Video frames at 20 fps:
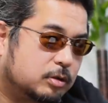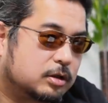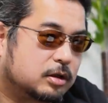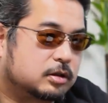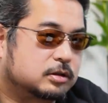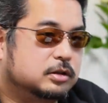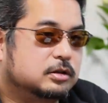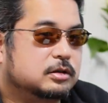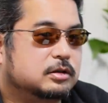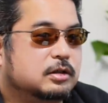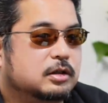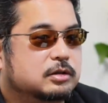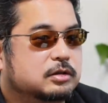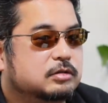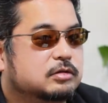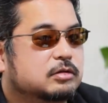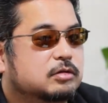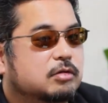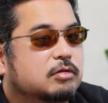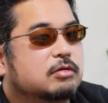まだ進化
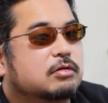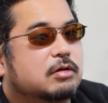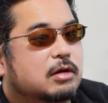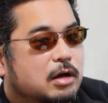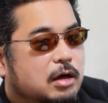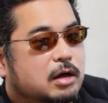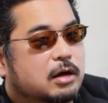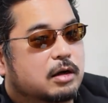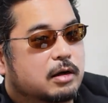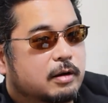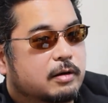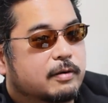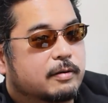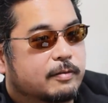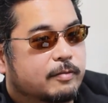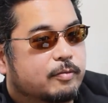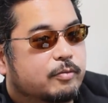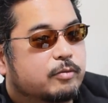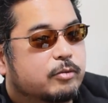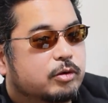するというか、
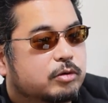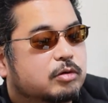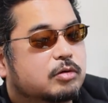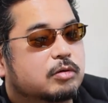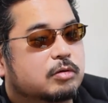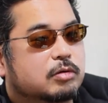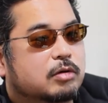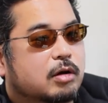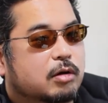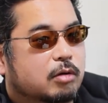もっと良くな